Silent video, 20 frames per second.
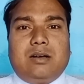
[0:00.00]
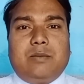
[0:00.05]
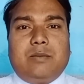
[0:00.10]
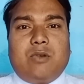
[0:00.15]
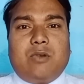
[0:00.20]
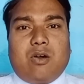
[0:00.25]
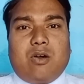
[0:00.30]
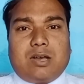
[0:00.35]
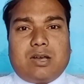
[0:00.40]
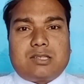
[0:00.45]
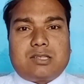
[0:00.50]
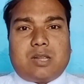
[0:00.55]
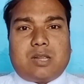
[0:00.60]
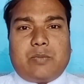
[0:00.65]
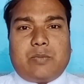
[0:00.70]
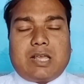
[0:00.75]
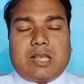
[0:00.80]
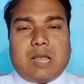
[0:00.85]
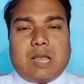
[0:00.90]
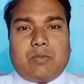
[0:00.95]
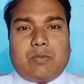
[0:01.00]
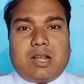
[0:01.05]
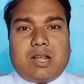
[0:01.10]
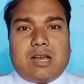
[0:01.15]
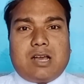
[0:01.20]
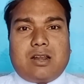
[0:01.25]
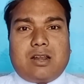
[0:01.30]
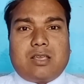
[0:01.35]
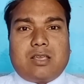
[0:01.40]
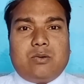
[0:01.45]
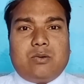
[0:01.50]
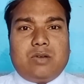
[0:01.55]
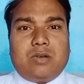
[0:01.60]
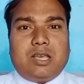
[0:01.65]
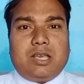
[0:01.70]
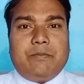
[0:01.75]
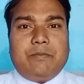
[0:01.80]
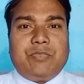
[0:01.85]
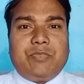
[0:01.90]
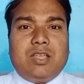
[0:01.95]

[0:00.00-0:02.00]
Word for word: ब्लॉक स्तर पे कैंप लगा करके होगी